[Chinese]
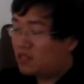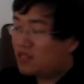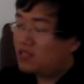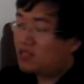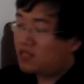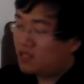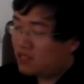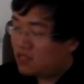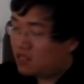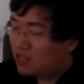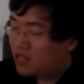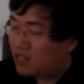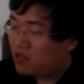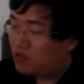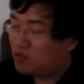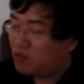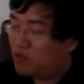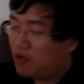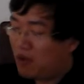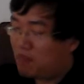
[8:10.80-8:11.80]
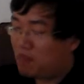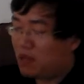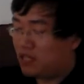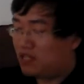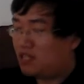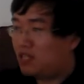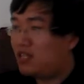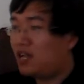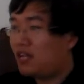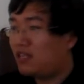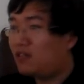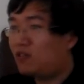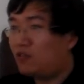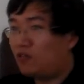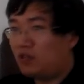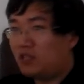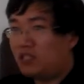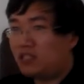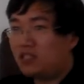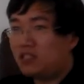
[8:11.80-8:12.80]
这其实这句话本身它的
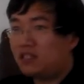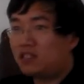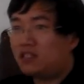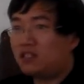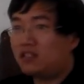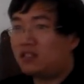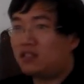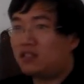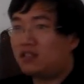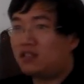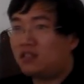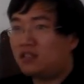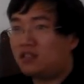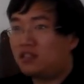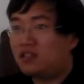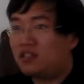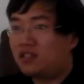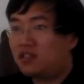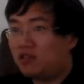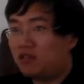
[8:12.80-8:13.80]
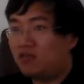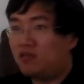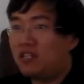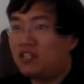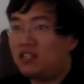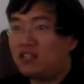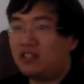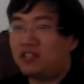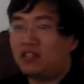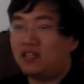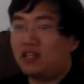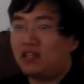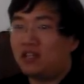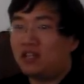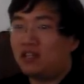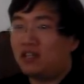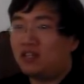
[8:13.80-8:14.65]
逻辑是是有问题的，